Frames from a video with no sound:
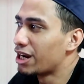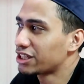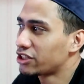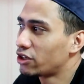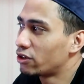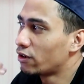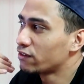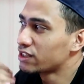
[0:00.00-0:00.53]

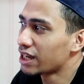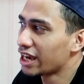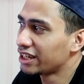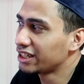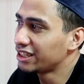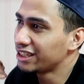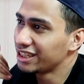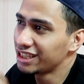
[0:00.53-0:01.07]
Bachelor of
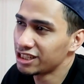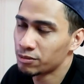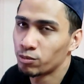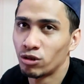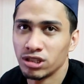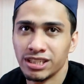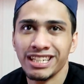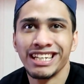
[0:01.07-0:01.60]
Science in
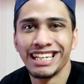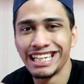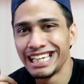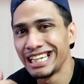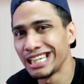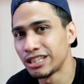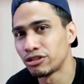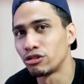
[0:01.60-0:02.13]
Esports,
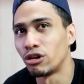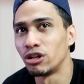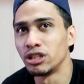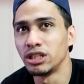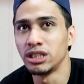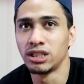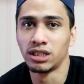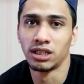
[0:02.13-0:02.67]

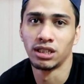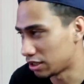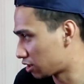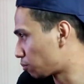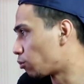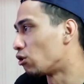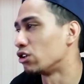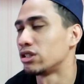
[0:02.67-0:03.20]
electronic
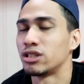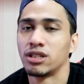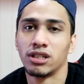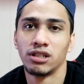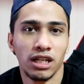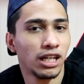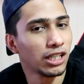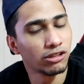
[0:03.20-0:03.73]
sports.
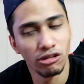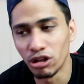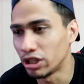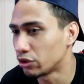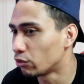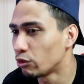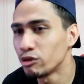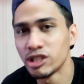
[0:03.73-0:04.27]

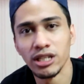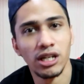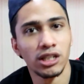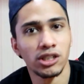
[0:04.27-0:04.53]
Electronic. When we say